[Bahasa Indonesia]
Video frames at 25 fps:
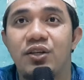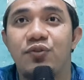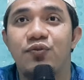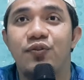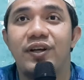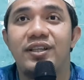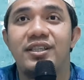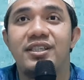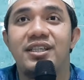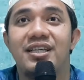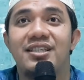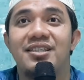
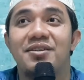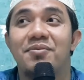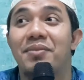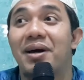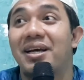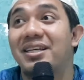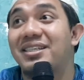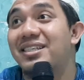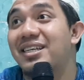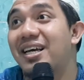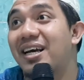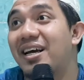sifatnya
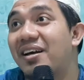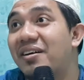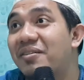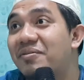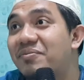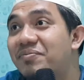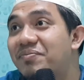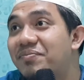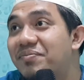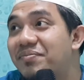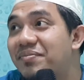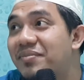semasa
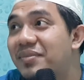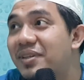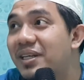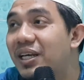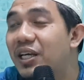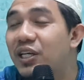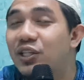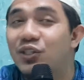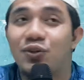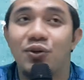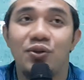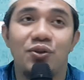
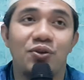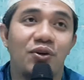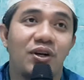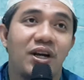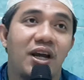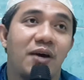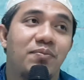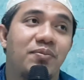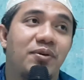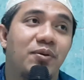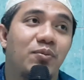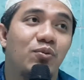contoh
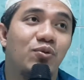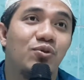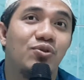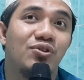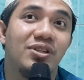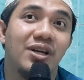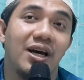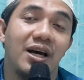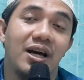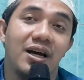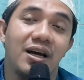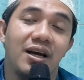Nabi
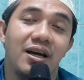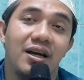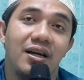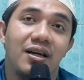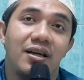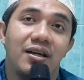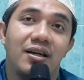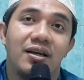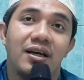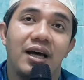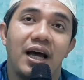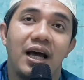Musa
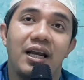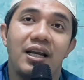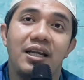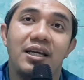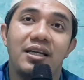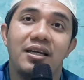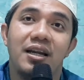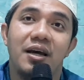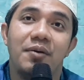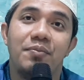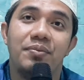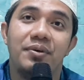
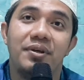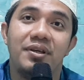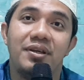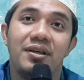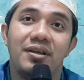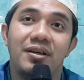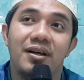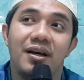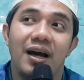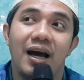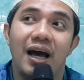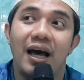kali Nabi
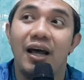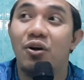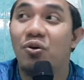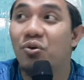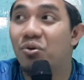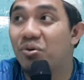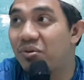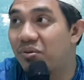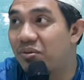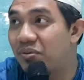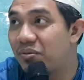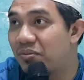
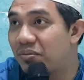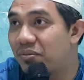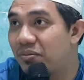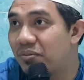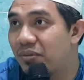Harun